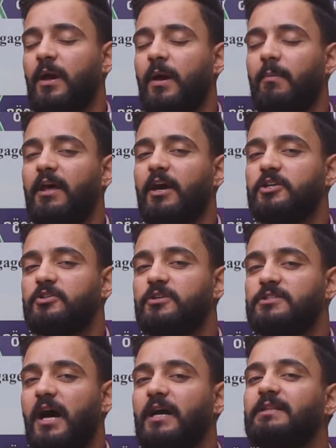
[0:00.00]
بلغ شنو
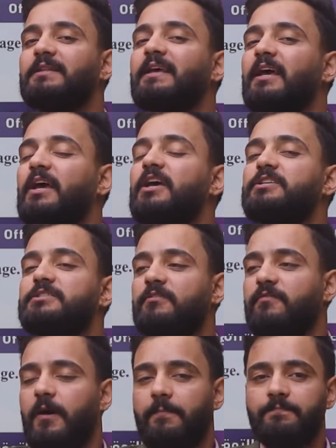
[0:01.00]
زائد
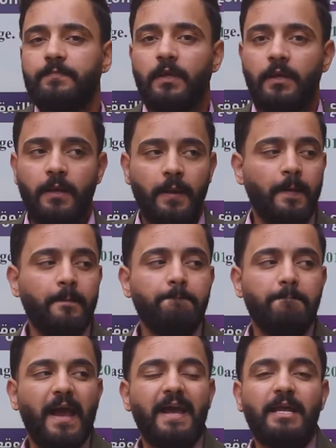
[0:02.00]
استفهام
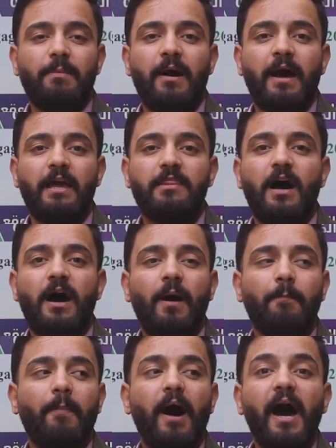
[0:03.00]
بينما اذا
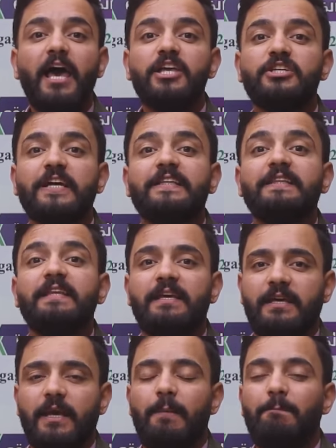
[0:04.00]
ما
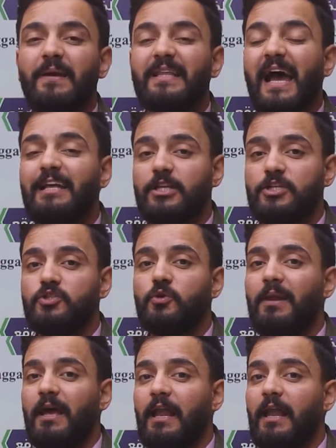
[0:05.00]
اجتني بدايه
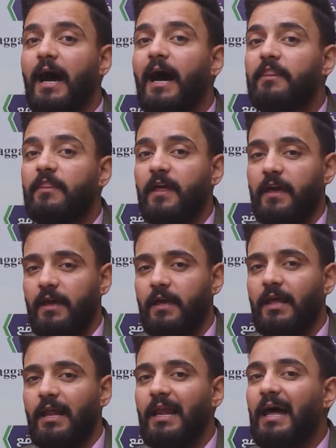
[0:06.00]
الجمله لا ذا
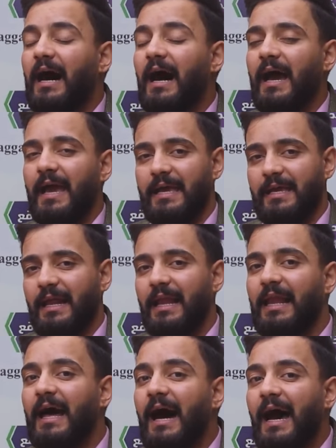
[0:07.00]
لا اي
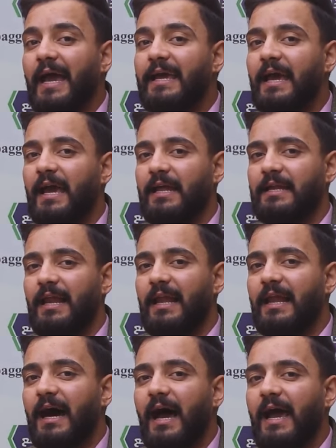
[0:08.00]
لا اي ان
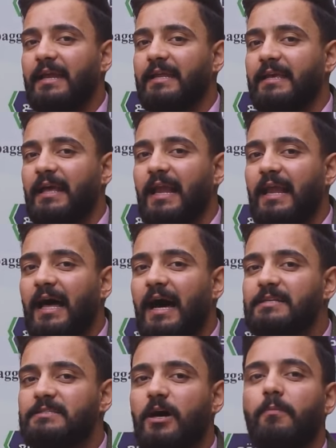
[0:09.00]
لا اني
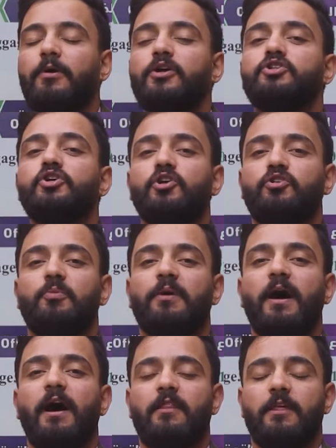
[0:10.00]
لا سم شو يعتبر
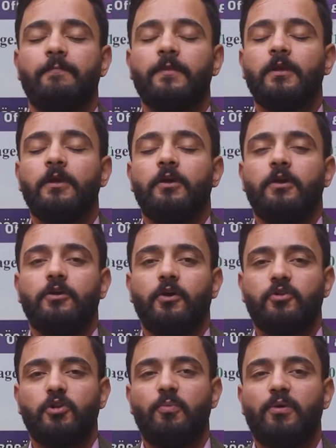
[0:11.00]
هذا
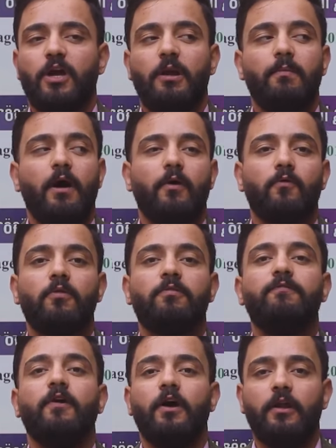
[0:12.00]
يعتبر المعروض
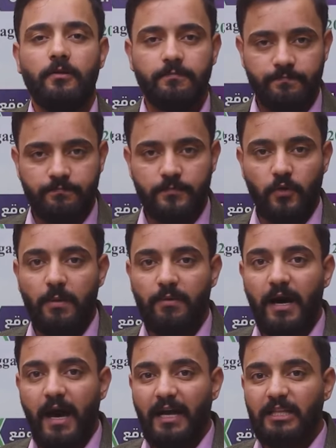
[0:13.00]
فعل وكم
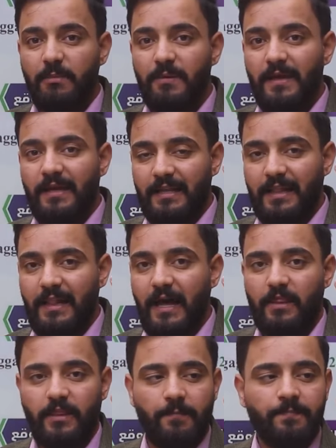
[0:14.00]
قاعدة بي؟
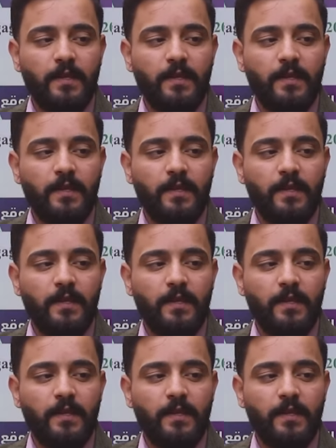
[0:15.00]
ثلاثة